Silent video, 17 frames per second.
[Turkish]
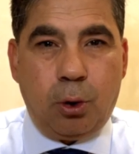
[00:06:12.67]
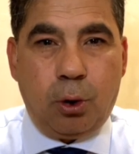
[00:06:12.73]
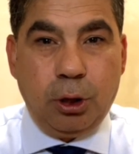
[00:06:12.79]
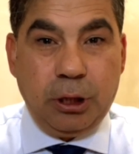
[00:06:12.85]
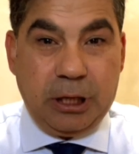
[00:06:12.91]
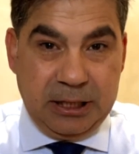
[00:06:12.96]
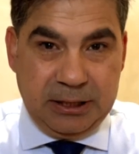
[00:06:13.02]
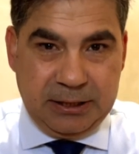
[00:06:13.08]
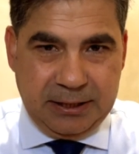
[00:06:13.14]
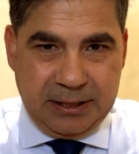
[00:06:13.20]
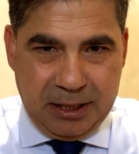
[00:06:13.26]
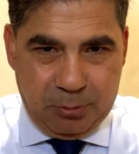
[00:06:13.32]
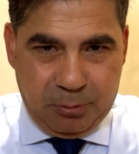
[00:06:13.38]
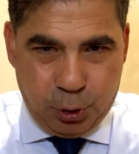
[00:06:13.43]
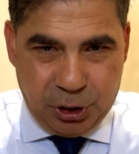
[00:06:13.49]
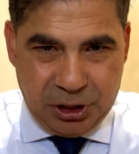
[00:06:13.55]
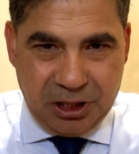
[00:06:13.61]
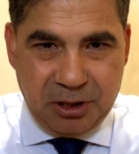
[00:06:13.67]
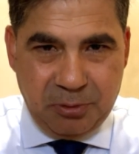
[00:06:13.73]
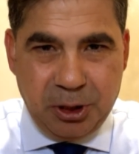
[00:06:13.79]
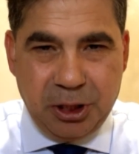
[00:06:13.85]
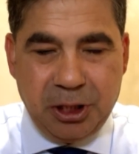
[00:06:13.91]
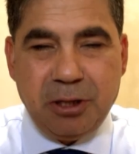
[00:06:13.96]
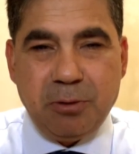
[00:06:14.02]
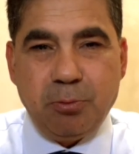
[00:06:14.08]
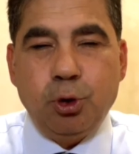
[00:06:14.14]
16 Temmuz
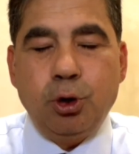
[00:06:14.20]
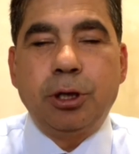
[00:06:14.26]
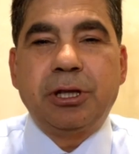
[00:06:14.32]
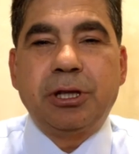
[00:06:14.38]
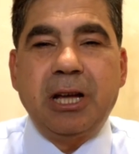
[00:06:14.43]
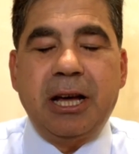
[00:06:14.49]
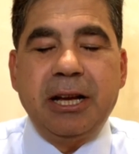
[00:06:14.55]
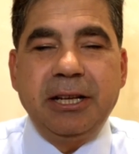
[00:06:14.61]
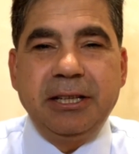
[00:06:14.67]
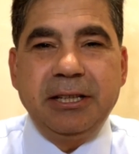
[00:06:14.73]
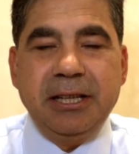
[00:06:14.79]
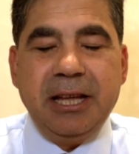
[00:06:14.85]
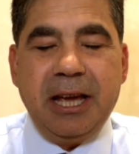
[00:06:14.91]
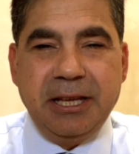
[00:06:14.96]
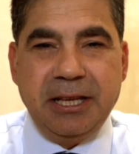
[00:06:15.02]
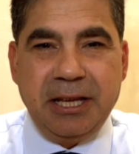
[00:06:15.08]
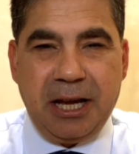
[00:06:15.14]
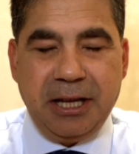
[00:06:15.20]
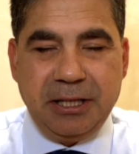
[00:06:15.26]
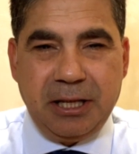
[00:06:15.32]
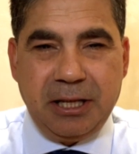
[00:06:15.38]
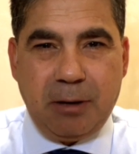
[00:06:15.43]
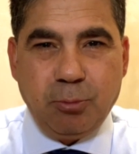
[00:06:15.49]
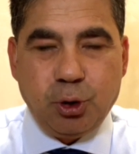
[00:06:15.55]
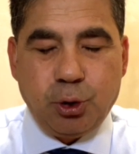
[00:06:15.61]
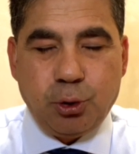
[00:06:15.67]
2024 tarihinde
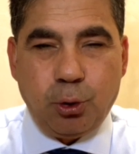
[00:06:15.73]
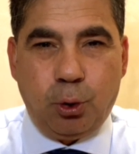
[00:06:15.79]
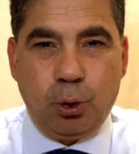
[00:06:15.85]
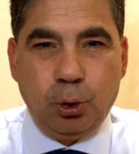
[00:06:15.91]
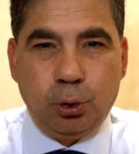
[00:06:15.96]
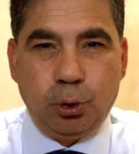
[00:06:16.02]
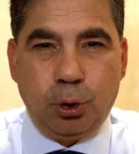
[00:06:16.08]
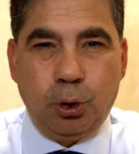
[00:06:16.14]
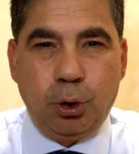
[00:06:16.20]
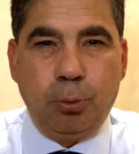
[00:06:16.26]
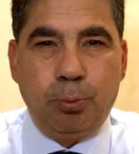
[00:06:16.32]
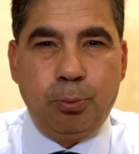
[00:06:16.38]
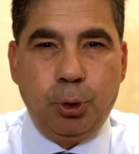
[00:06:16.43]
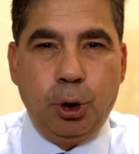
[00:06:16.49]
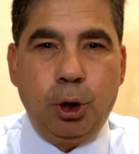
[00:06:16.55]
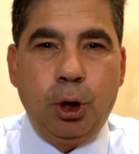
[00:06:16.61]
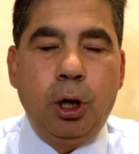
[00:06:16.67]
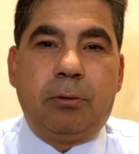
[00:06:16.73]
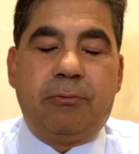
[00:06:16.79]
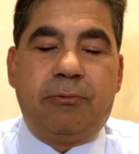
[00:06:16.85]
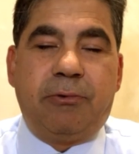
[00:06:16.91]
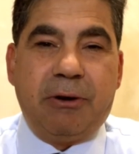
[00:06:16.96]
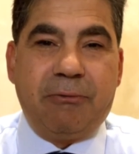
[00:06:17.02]
yayınlamış olduğu bu